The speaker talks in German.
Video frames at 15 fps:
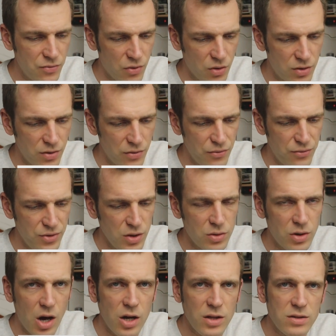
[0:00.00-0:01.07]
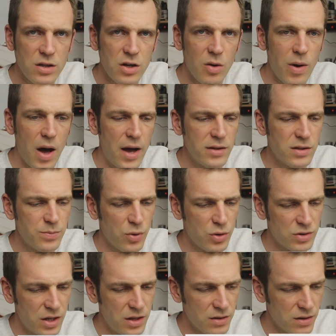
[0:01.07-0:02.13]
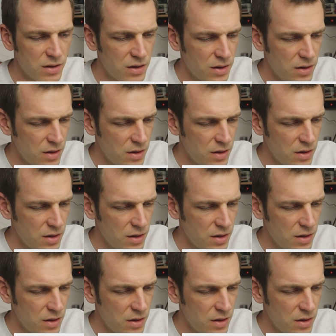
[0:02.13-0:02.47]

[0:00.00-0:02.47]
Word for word: von 84,1